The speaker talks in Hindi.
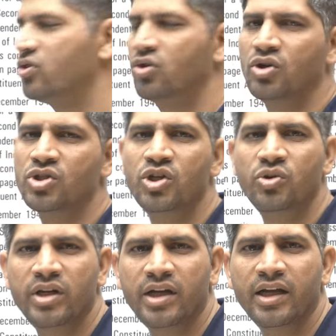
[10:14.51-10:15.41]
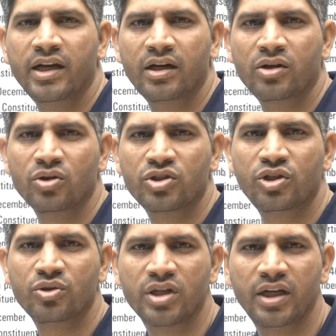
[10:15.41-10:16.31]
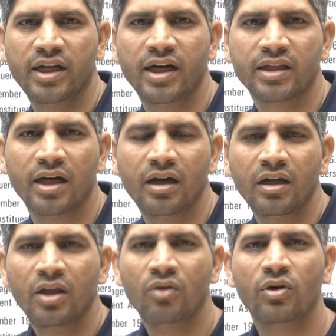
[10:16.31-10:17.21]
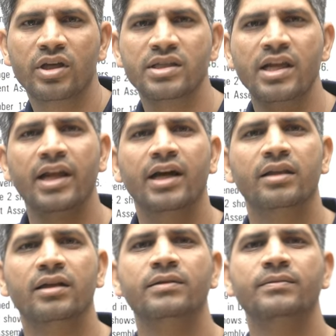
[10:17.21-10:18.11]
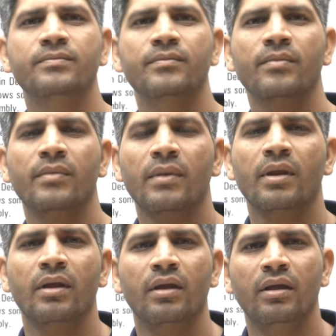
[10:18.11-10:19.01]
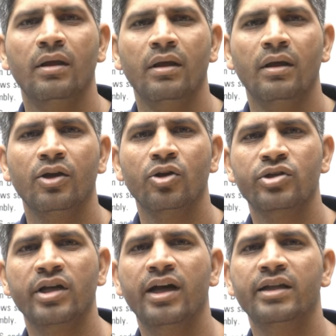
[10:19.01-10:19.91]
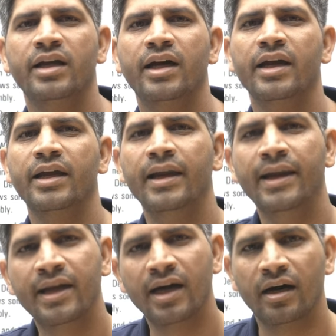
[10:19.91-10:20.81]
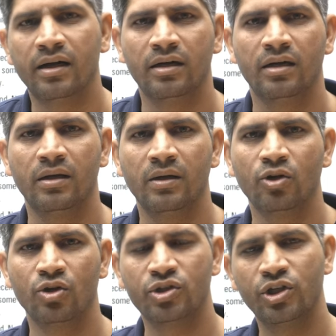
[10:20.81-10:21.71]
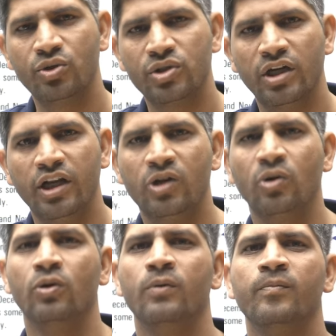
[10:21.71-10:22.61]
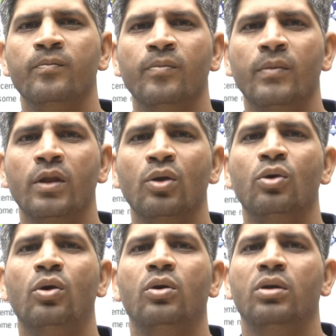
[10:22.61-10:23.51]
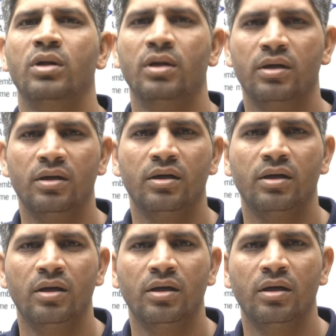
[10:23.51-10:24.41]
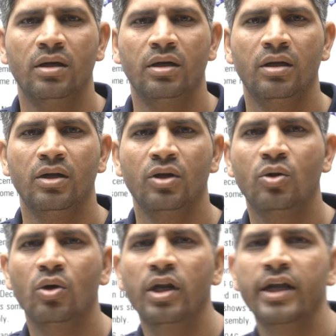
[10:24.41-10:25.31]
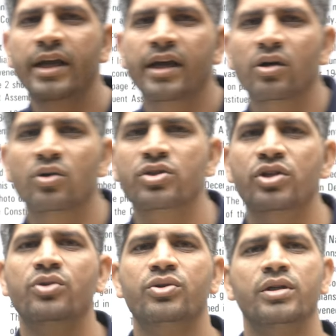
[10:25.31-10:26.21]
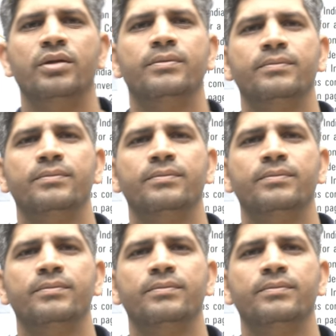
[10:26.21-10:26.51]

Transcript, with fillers: जो कॉन्स्टिट्यूएंट लिखा कॉन्स्टिट्यूशन लिखा था वो किसने लिखा था क्वेश्चन आता है कि लिखा कॉन्स्टिट्यूशन लिखो कौन कौन लिखेगा कॉन्स्टिट्यूशन